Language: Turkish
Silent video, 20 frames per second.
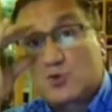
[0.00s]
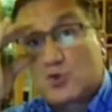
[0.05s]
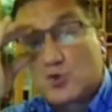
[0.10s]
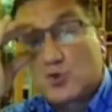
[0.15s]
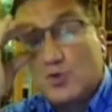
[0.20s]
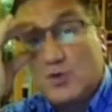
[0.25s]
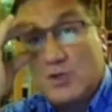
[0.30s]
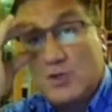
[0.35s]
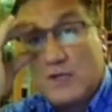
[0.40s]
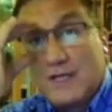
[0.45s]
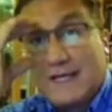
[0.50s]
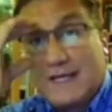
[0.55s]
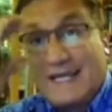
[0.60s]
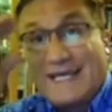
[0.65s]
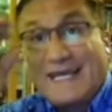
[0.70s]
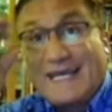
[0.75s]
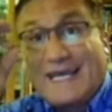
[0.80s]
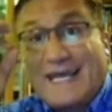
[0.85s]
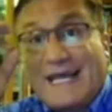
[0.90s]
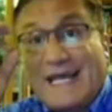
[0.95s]
Su
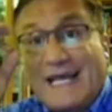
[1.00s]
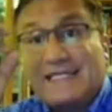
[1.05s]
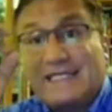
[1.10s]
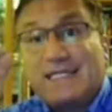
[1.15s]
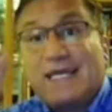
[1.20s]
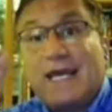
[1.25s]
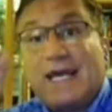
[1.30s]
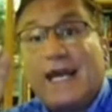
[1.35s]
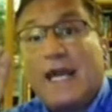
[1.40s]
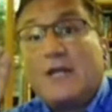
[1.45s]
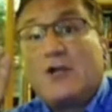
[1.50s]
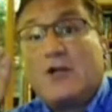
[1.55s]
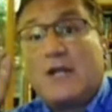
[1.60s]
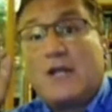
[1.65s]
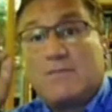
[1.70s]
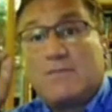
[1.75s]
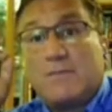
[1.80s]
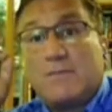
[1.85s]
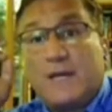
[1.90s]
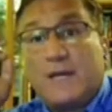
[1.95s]
geleceğin en
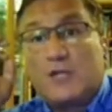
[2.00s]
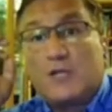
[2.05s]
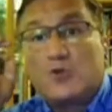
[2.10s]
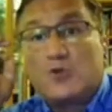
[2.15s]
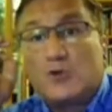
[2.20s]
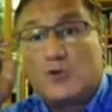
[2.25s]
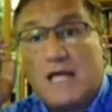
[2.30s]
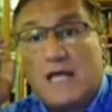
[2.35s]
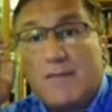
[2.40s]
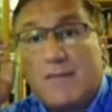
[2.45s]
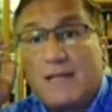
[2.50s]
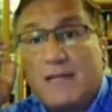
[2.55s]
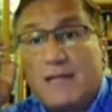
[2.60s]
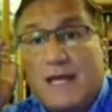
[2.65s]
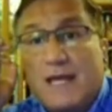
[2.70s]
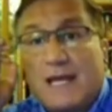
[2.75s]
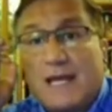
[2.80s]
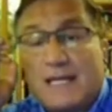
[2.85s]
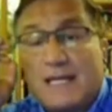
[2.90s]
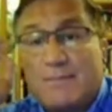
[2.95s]
önemli petrolden
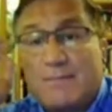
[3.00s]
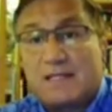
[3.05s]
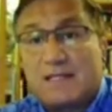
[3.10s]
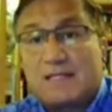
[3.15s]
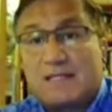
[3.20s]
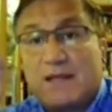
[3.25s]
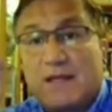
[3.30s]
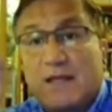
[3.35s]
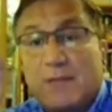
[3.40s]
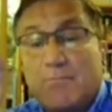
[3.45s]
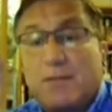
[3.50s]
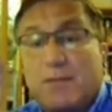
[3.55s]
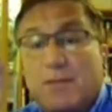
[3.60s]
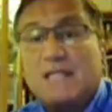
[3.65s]
bile kıymetli.